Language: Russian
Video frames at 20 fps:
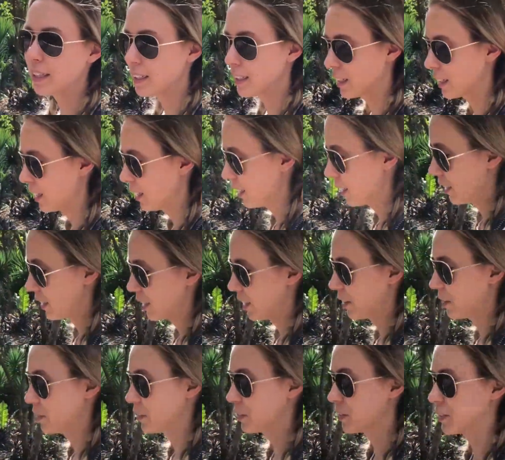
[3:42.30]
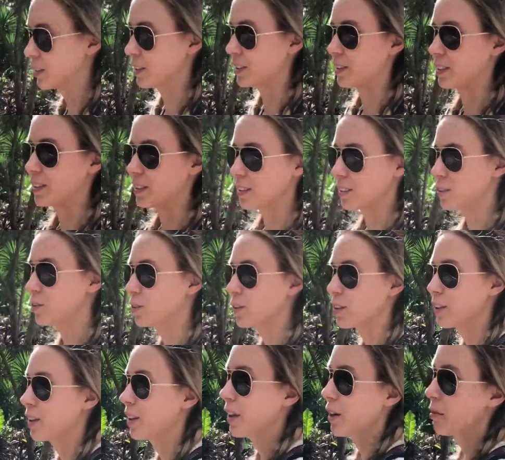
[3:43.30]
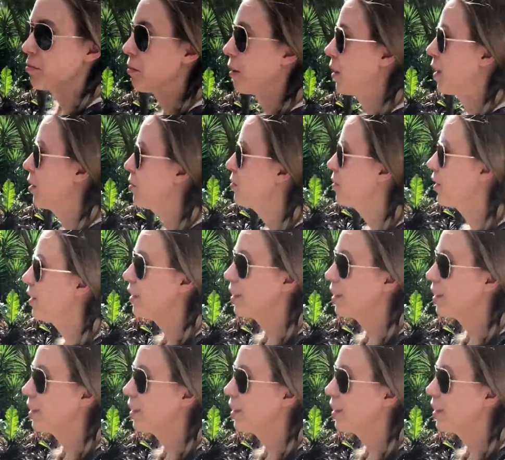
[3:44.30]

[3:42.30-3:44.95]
доехали до древнего города Эльбалам.